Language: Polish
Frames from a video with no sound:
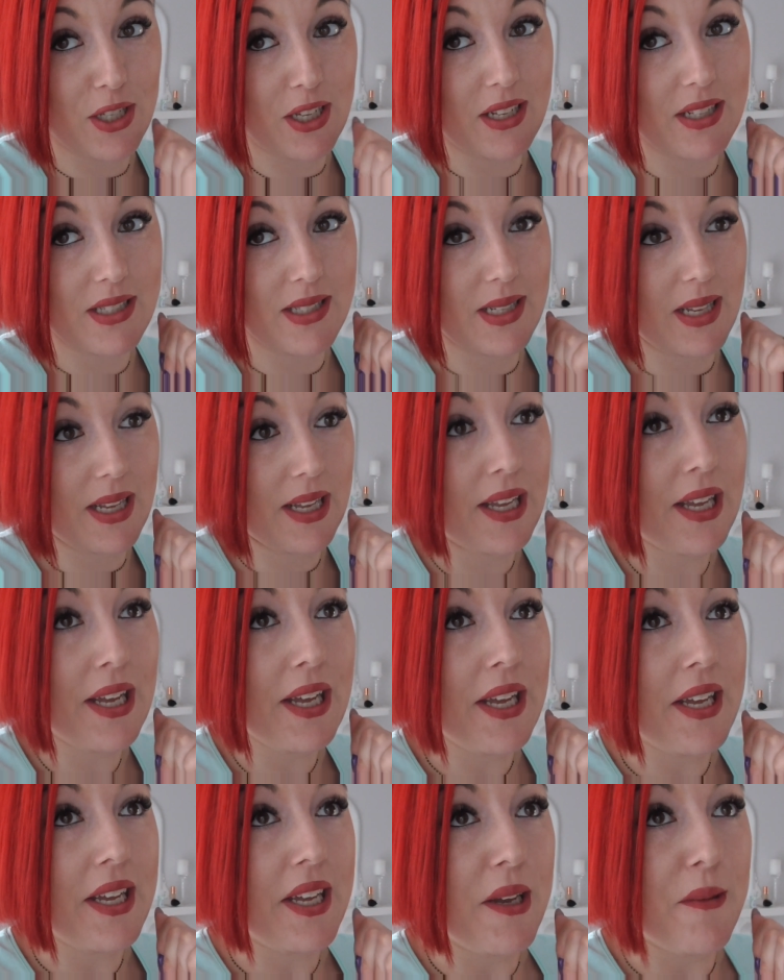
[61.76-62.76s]
się chce
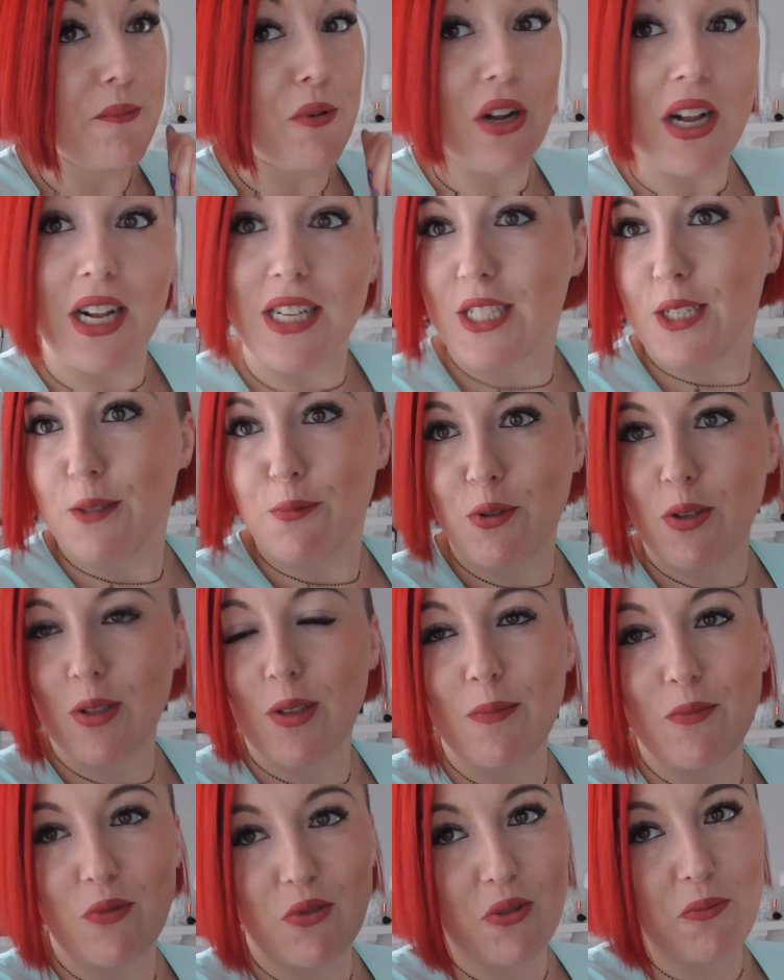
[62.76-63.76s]
pokazać
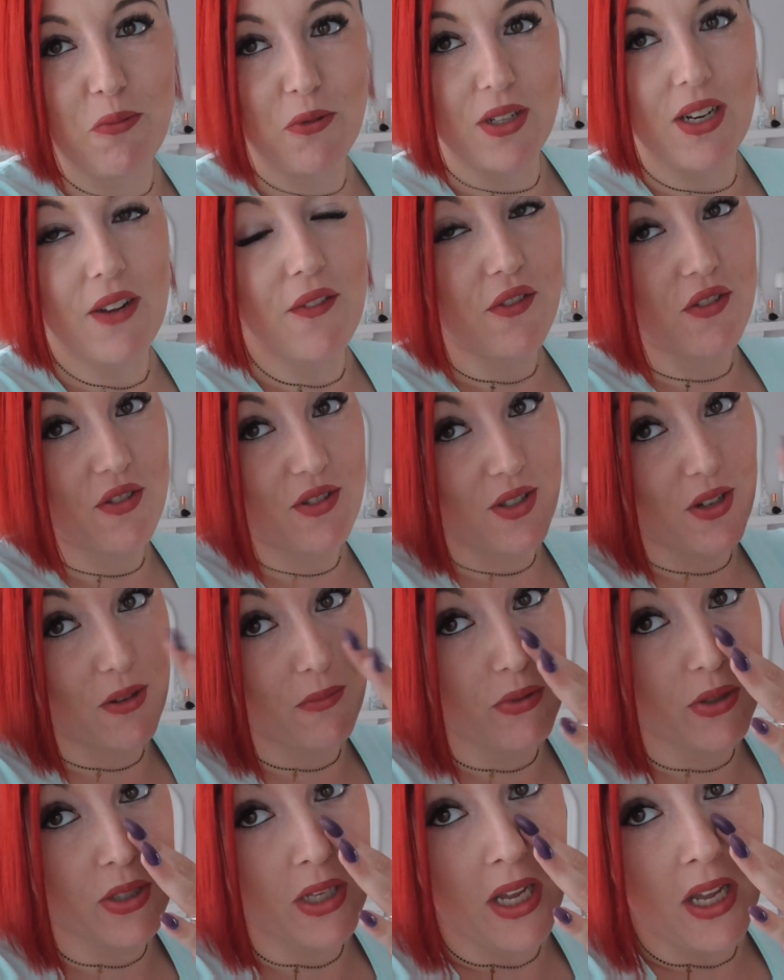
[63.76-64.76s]
przede mną, że potrafi to
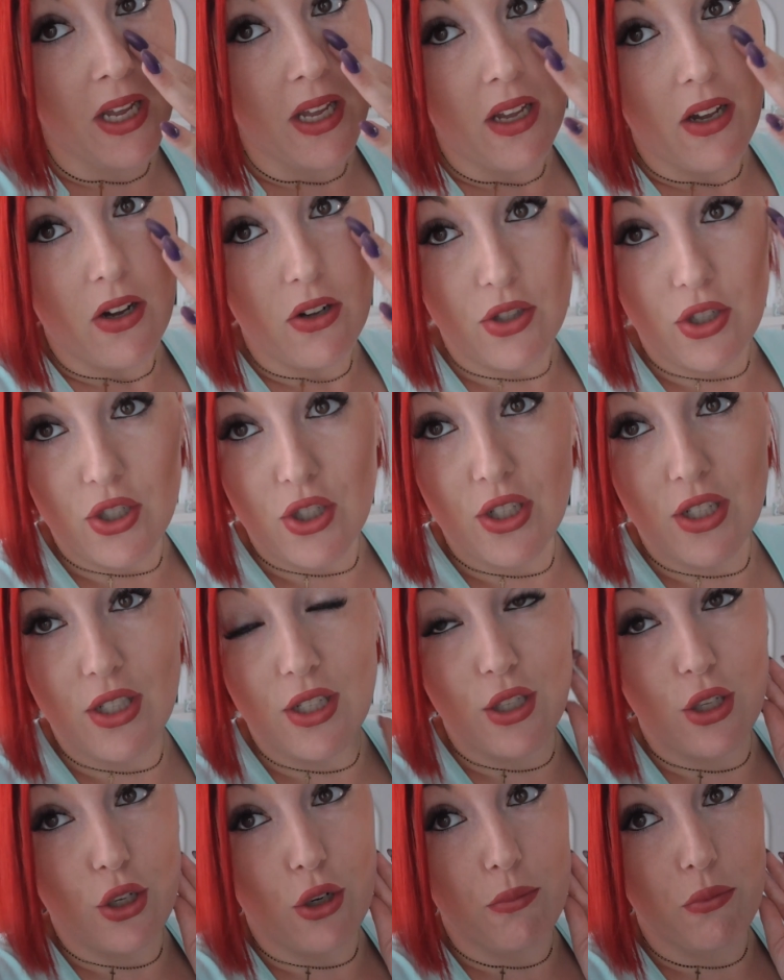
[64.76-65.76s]
zrobić, chociaż
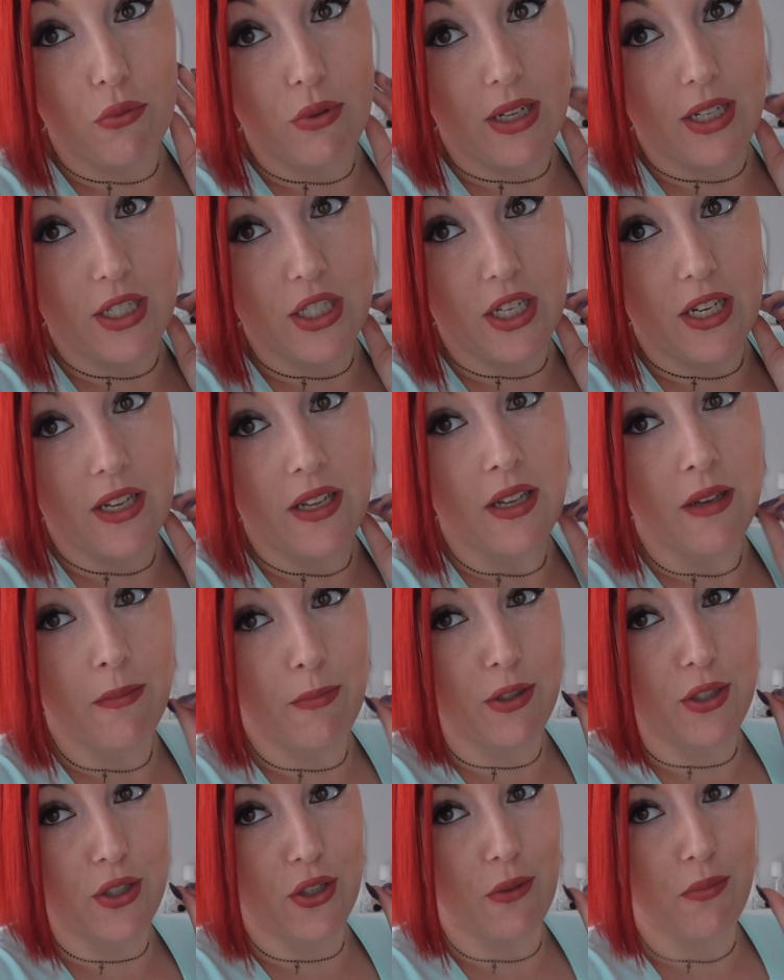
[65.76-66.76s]
nigdy nie robił, także
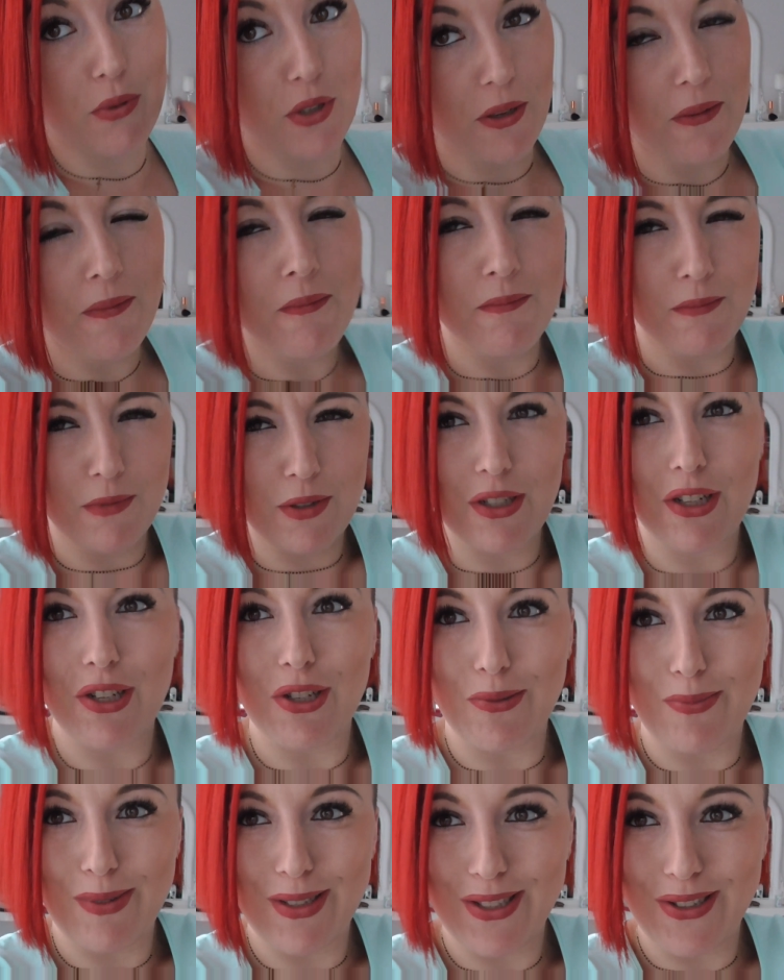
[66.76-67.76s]
będzie dobrze. Myślę,
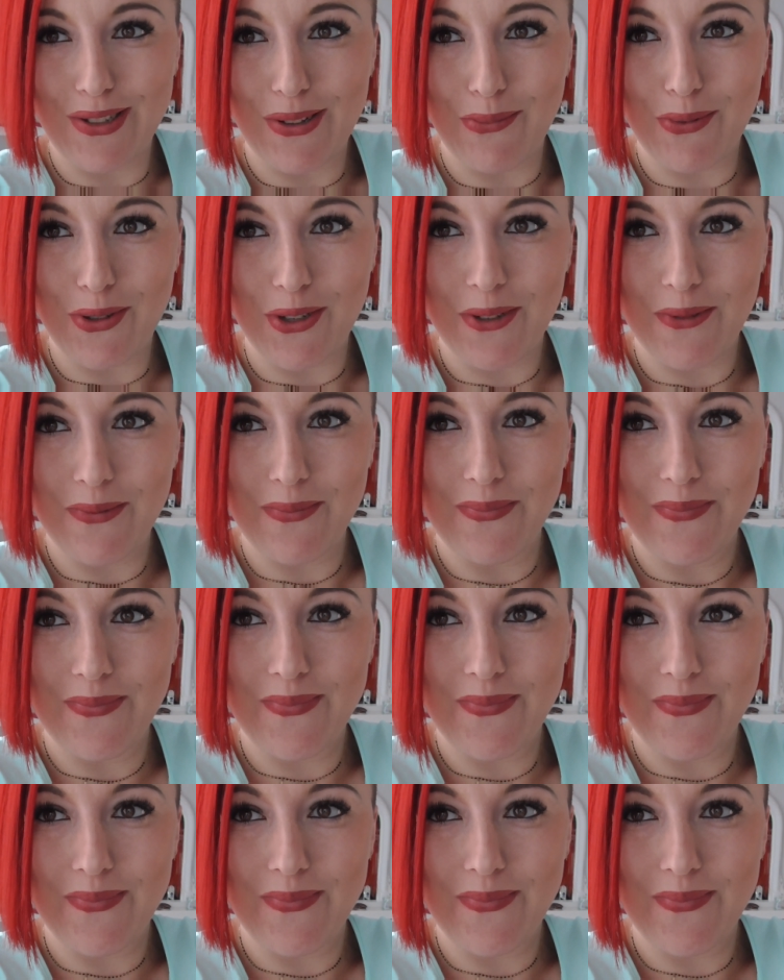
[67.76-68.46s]
że będzie dobrze.